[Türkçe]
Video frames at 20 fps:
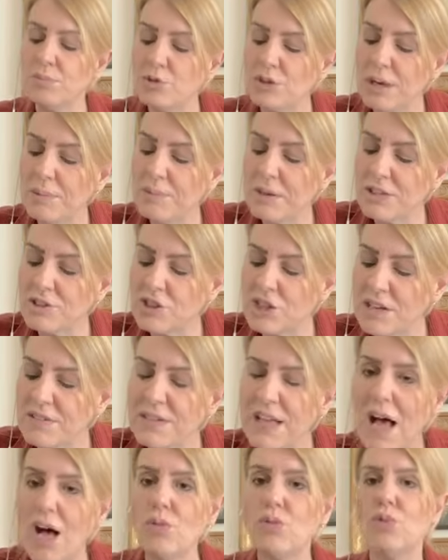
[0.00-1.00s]
Buna bir
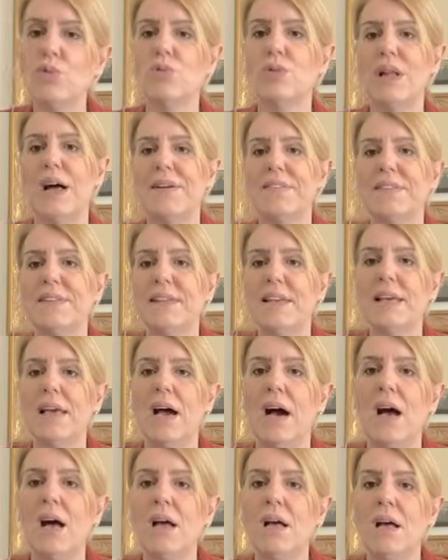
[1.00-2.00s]
ceza uygulansın
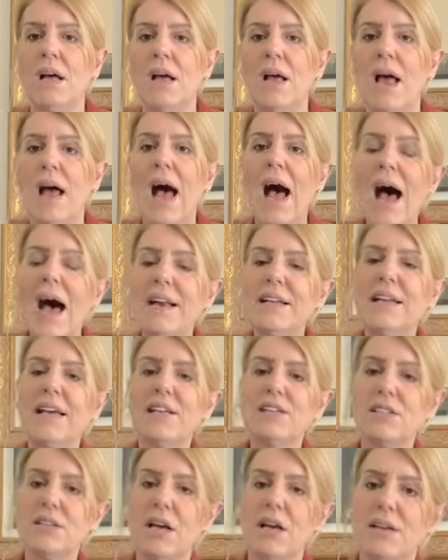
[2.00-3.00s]
ya.
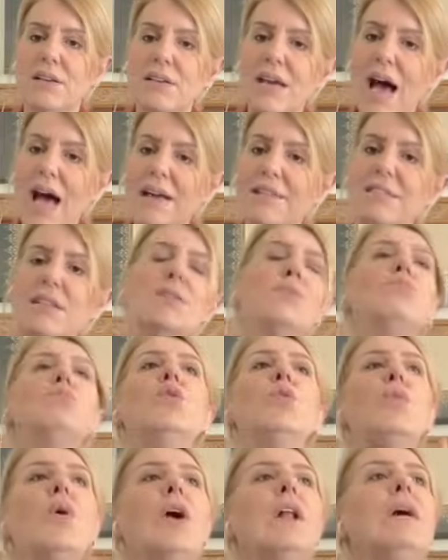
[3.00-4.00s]
Herkes yaysın
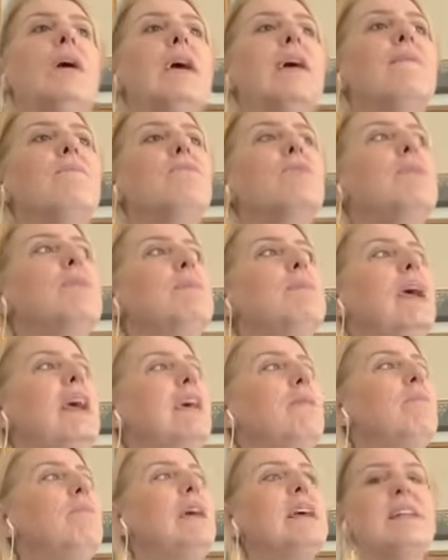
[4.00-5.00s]
bu böyle
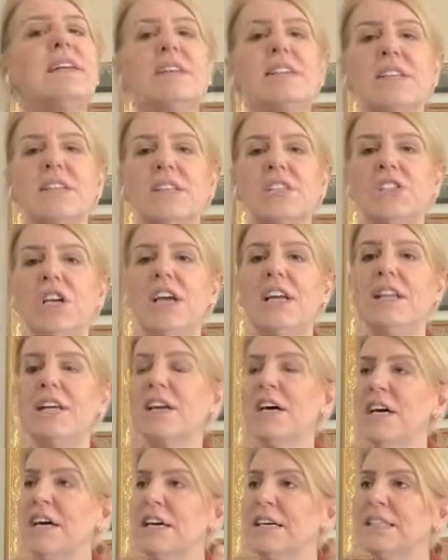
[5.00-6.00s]
me- medyada da
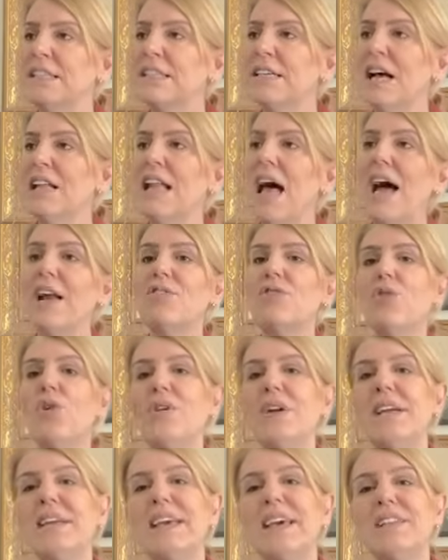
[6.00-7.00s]
şeydir. Salar
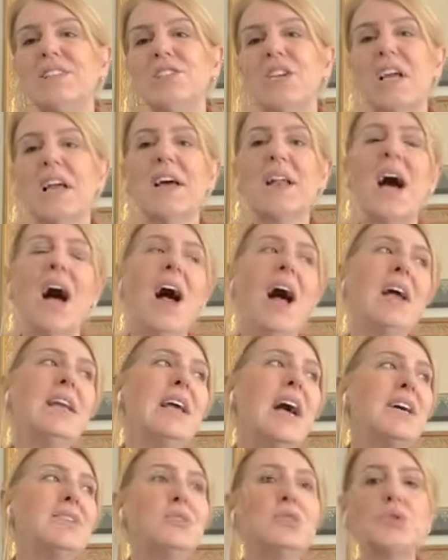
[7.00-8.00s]
sonra geri çeker. Aa
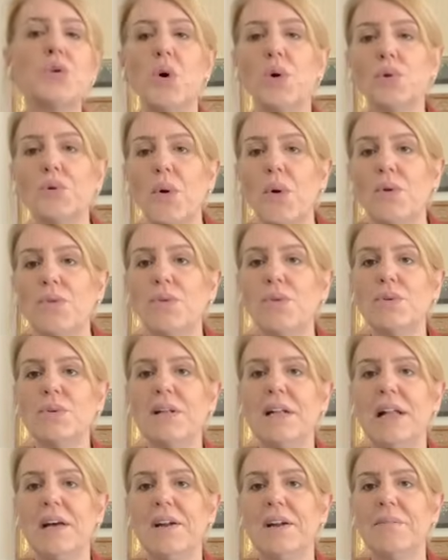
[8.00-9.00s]
yanlış oldu özür
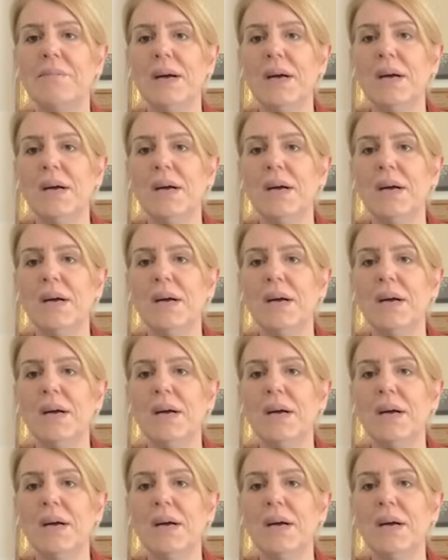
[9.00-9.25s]
dilerim.